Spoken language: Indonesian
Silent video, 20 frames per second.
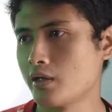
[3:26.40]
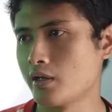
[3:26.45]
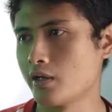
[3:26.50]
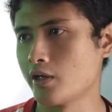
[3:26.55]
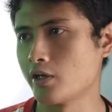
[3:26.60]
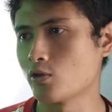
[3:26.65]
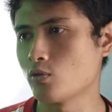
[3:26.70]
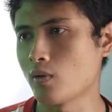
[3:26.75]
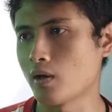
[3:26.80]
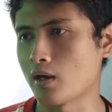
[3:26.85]

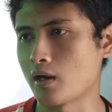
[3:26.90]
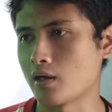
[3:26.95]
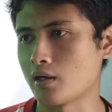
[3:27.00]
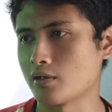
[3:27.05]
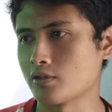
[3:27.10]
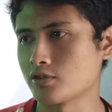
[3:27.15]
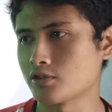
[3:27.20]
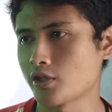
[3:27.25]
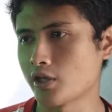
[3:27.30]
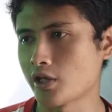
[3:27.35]

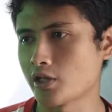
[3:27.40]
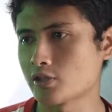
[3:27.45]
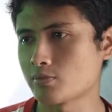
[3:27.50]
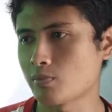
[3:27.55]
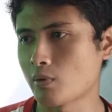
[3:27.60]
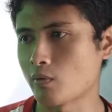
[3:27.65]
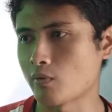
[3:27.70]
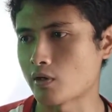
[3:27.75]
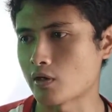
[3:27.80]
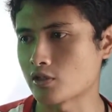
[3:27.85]
Hikwa CS
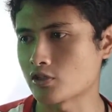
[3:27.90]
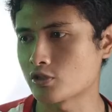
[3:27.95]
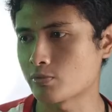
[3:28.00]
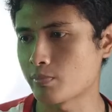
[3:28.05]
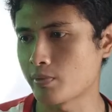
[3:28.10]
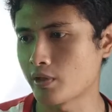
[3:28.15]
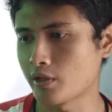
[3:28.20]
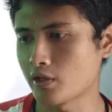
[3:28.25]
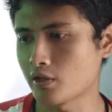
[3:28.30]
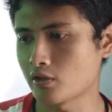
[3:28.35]
Power
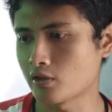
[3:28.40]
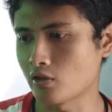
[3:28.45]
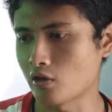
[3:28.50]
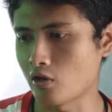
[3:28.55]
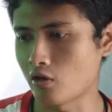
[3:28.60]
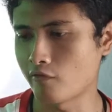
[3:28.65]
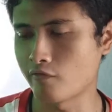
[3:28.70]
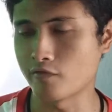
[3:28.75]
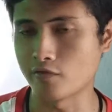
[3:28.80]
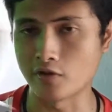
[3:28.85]
Spirit
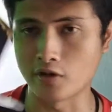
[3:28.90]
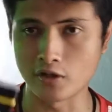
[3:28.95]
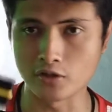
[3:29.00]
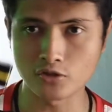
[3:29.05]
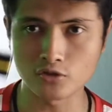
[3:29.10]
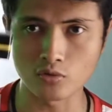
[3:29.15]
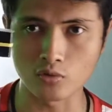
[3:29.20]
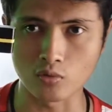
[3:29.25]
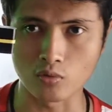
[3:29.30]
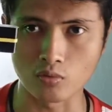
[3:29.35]
of
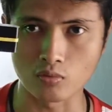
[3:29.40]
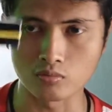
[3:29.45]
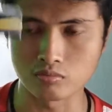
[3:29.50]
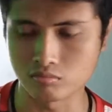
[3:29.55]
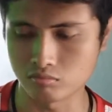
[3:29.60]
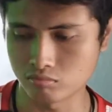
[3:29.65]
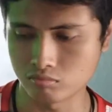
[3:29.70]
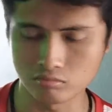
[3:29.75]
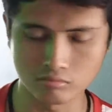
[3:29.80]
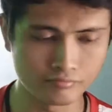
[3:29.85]
Deso.
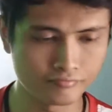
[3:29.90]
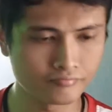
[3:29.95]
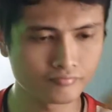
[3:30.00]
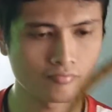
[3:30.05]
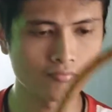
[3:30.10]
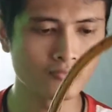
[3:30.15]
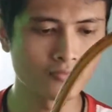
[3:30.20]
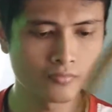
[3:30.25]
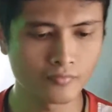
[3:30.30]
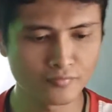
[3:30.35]

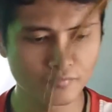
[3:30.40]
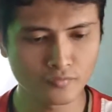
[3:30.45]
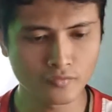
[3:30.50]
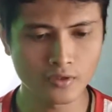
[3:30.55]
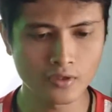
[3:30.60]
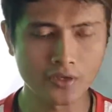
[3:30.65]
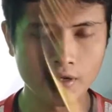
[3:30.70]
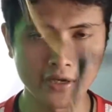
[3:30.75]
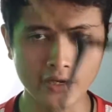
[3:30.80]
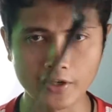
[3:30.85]

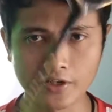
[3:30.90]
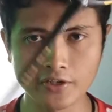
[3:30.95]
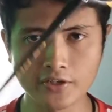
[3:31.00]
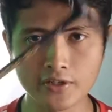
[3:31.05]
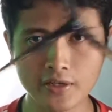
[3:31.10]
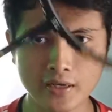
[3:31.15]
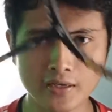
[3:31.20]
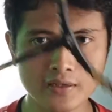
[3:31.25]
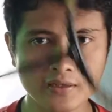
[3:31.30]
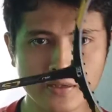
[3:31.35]
Ini
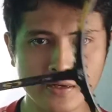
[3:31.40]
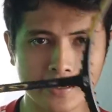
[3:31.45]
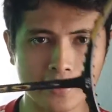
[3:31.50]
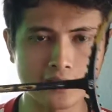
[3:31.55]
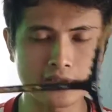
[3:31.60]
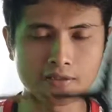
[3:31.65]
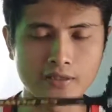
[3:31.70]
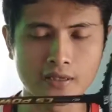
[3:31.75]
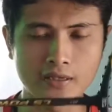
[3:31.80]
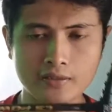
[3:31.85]
dia
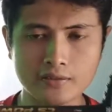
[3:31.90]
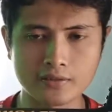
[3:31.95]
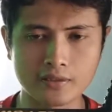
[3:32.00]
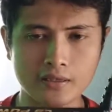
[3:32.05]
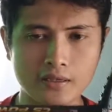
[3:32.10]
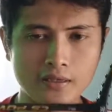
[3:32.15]
raketnya ya,